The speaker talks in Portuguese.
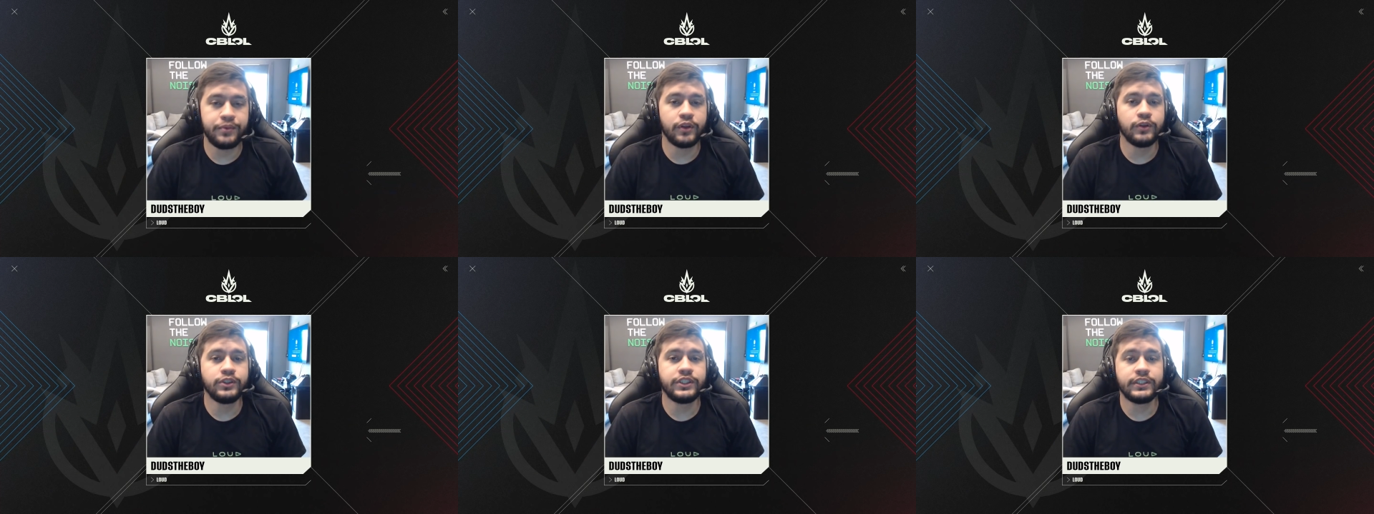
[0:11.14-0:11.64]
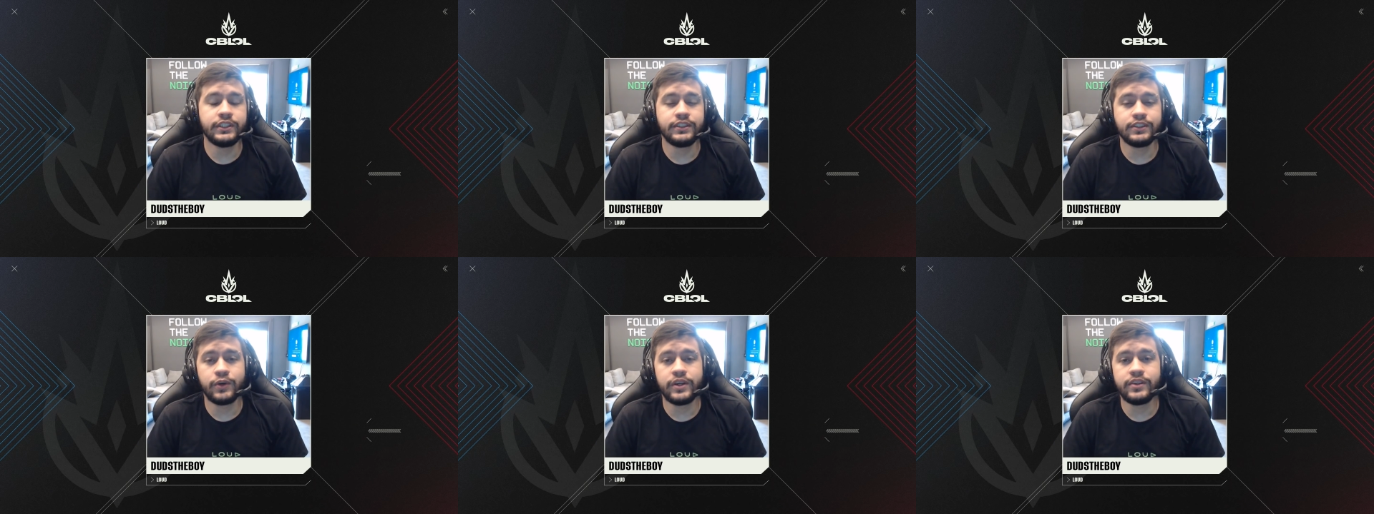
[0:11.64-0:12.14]
e Absolute a gente
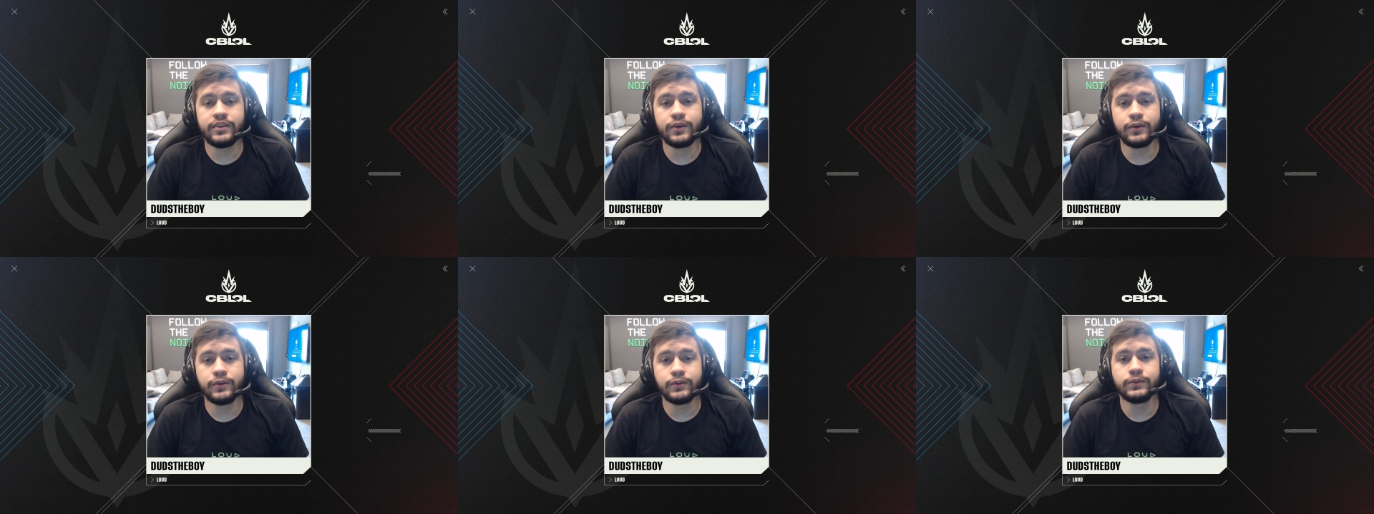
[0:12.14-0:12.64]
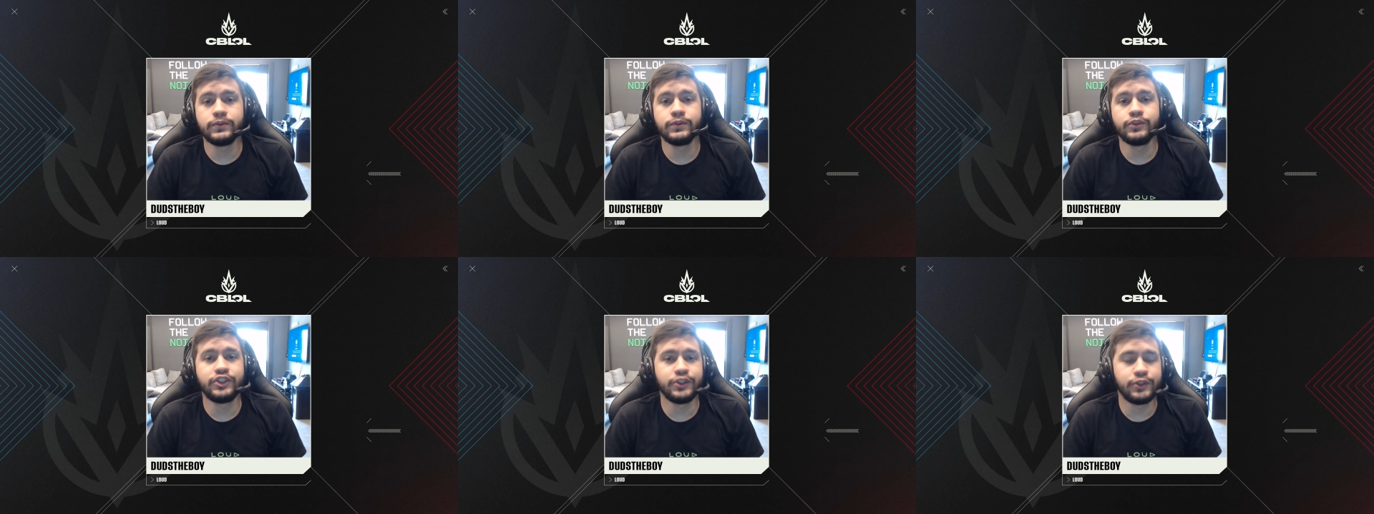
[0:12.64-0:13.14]
se conheceu
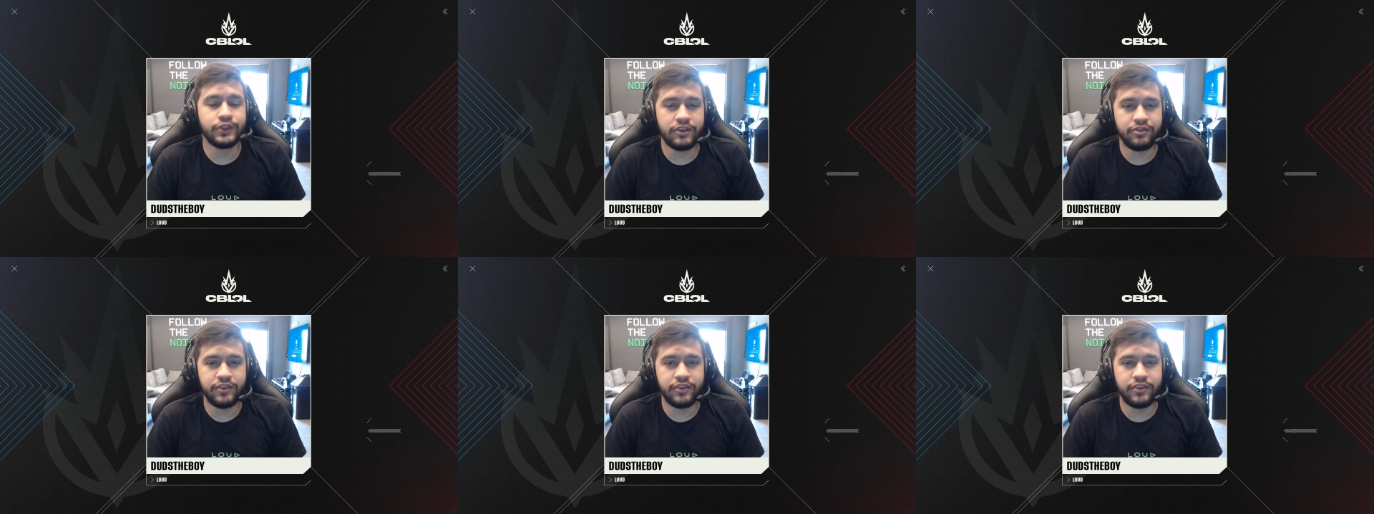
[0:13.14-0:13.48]
no circuito